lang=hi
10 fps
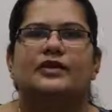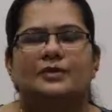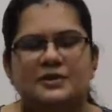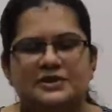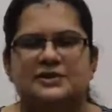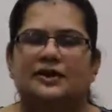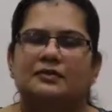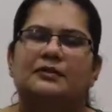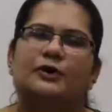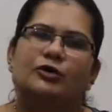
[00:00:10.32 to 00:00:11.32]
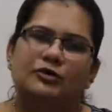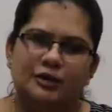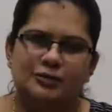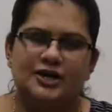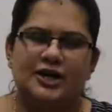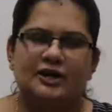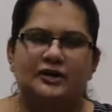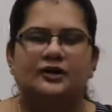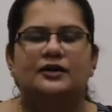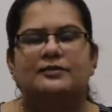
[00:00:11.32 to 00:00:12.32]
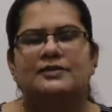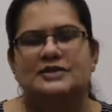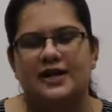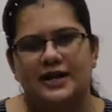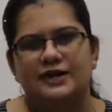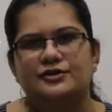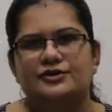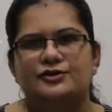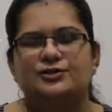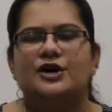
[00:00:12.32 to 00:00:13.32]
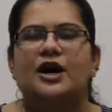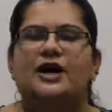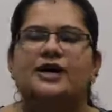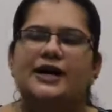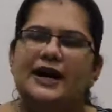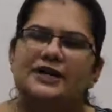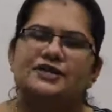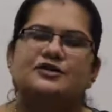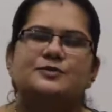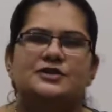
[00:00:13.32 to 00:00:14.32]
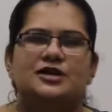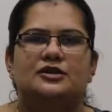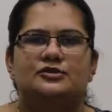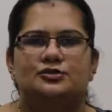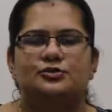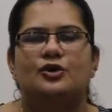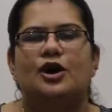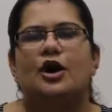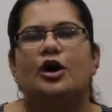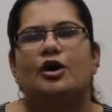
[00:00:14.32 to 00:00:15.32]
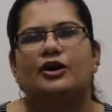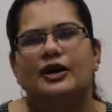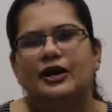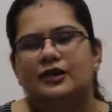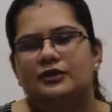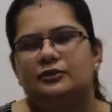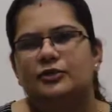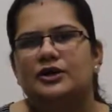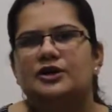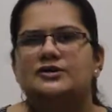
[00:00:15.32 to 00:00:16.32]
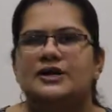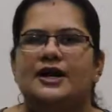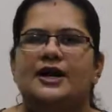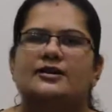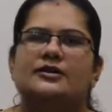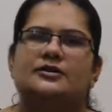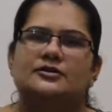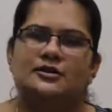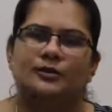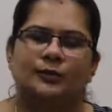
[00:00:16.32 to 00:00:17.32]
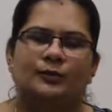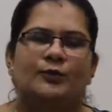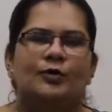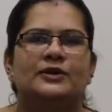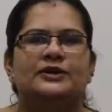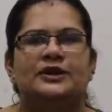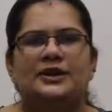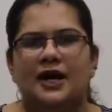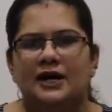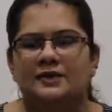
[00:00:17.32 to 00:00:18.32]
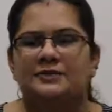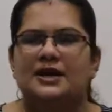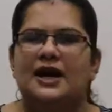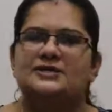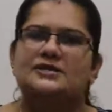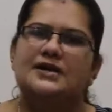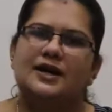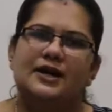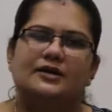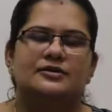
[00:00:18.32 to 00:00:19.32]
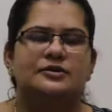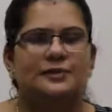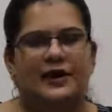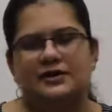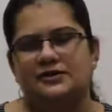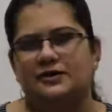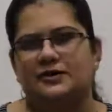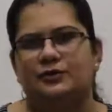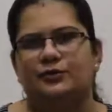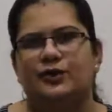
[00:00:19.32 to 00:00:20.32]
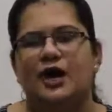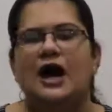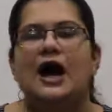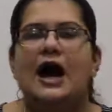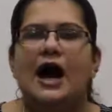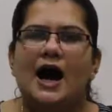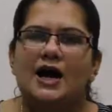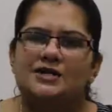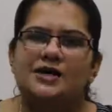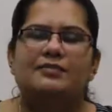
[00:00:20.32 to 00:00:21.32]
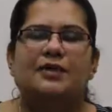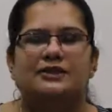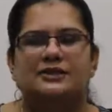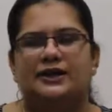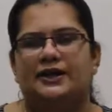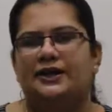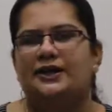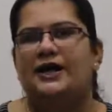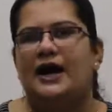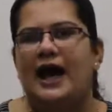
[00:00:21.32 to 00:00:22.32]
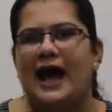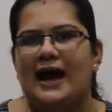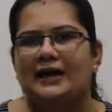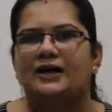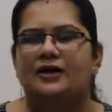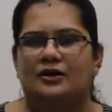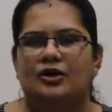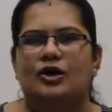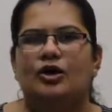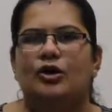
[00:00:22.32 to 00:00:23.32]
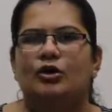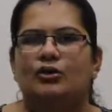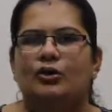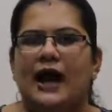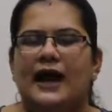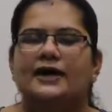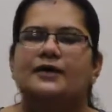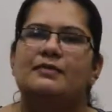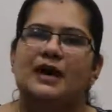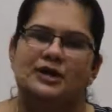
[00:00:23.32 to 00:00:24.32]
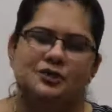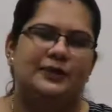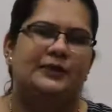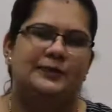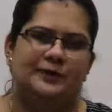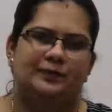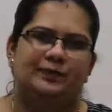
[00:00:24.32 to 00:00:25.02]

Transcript: नमस्ते मैं डॉक्टर अनुजा केड़कर मैं साइकेट्रिस्ट हूँ डी एडिक्शन स्पेशलिस्ट हूँ और केड़कर तोड़कर साइकेट्री नर्सिंग होम घोड़बंदर थाने में एज अ साइकेट्रिस्ट प्रैक्टिस कर रही हूँ आज हम बात करेंगे एंगर और एंगर मैनेजमेंट पे